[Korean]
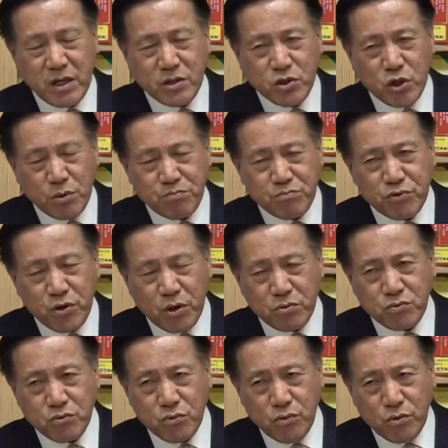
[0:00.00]

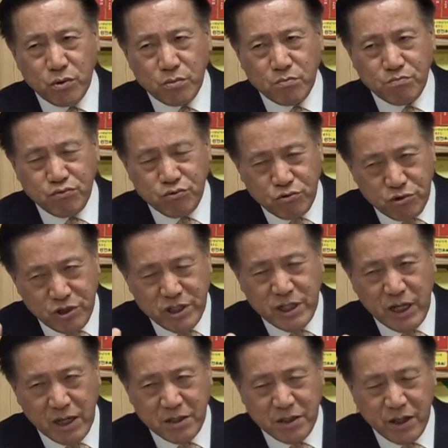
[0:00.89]
천부경도 무로
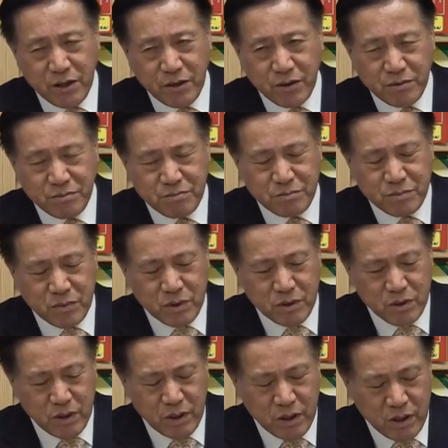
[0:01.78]
시작을 해요.
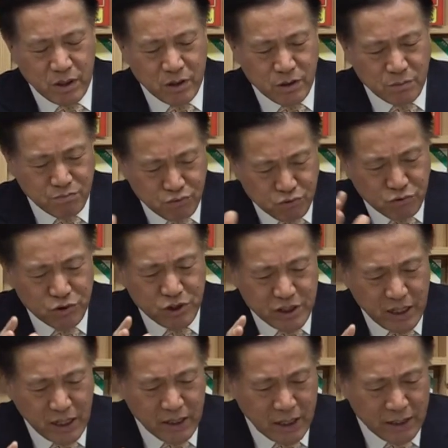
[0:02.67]
그 무로
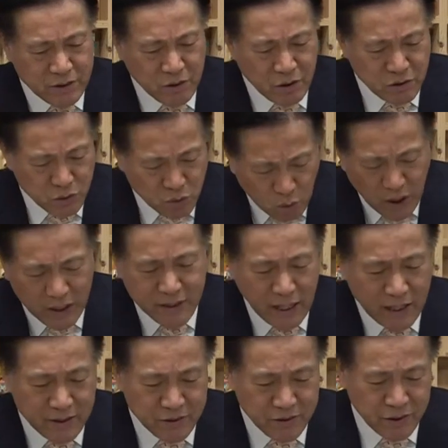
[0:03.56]
시작하는 것하
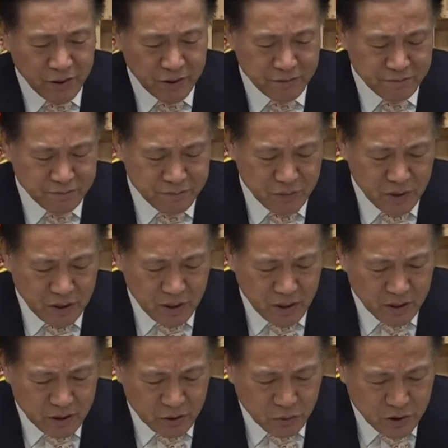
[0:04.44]
똑같다는 거예요.
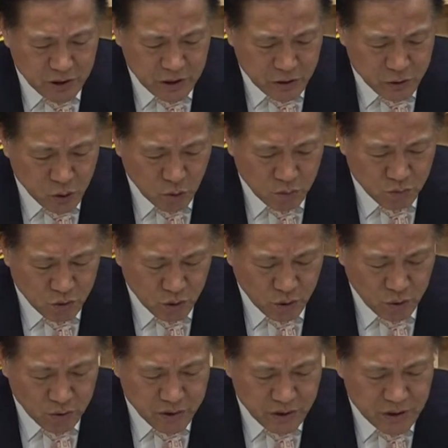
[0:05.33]
그리고
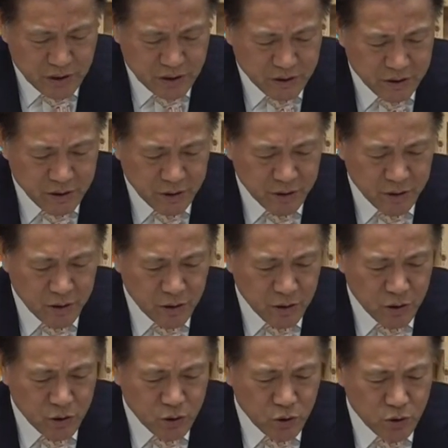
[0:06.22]
일종무로 일은
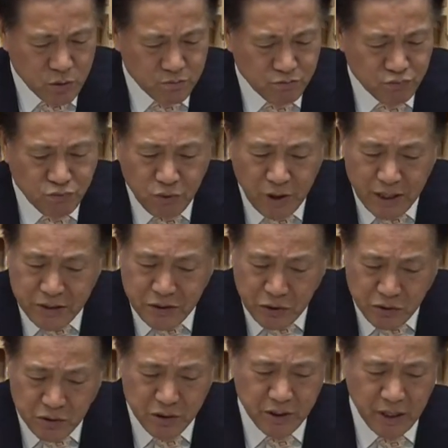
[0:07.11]

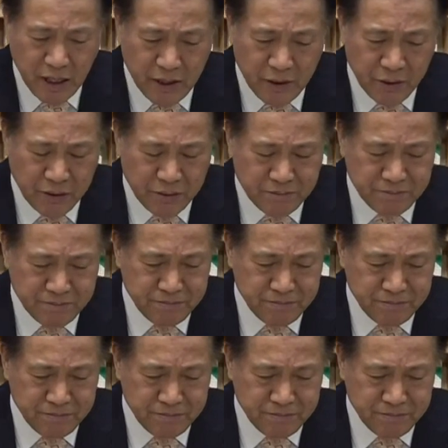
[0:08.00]
무에서 끝나요.